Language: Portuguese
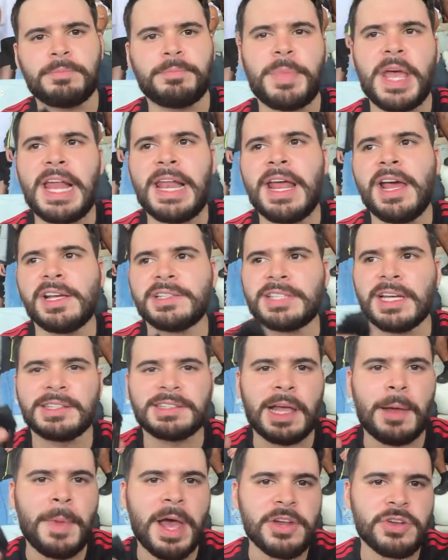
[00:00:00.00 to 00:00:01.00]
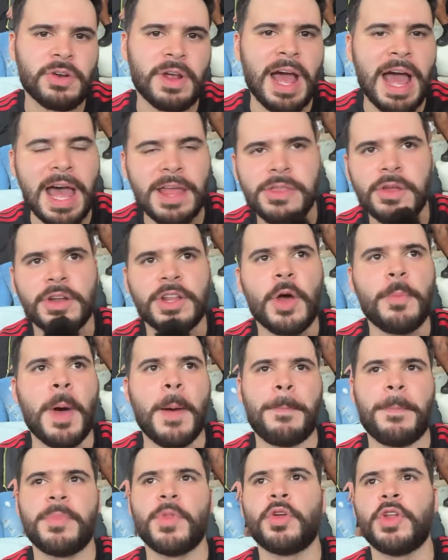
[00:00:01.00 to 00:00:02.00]
beleza, tá machucado, não deu pra,
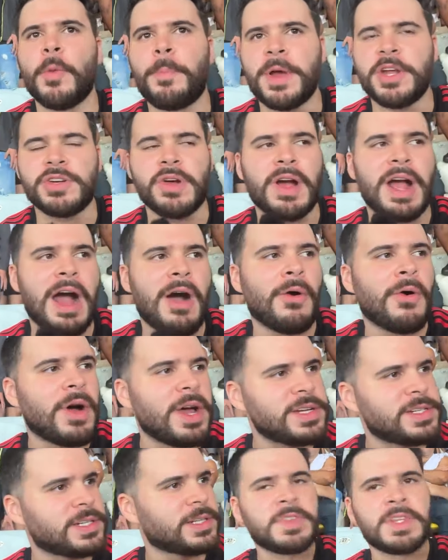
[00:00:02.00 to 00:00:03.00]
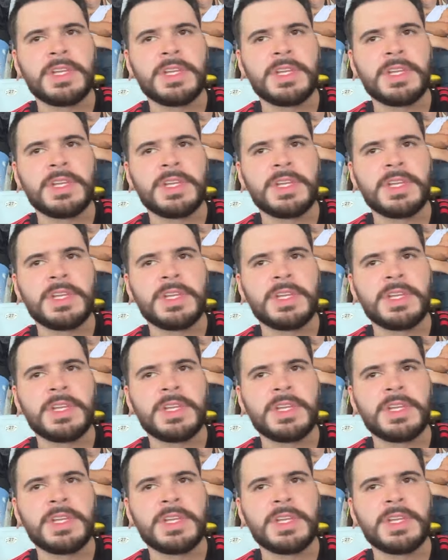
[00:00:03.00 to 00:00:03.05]
não deu pra jogar hoje.